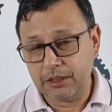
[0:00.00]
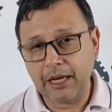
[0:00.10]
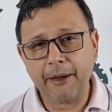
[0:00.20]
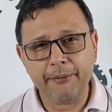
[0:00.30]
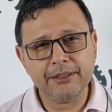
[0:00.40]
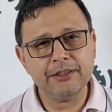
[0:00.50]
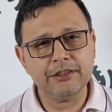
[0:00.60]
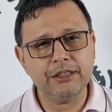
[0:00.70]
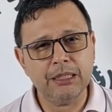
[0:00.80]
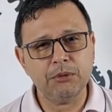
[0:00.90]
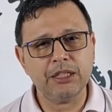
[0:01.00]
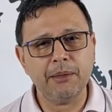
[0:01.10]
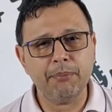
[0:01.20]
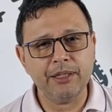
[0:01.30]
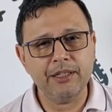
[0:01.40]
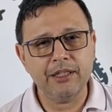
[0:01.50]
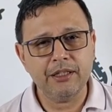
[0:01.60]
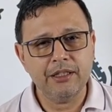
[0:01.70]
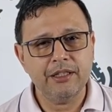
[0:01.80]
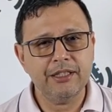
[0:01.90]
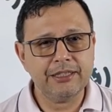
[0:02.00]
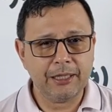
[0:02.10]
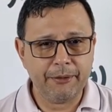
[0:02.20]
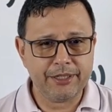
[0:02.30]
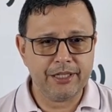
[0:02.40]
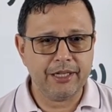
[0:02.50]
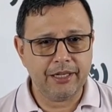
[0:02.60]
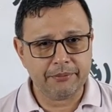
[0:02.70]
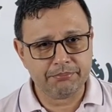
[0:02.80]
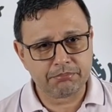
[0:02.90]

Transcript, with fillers: A veces tenemos que aprender y saber llegar.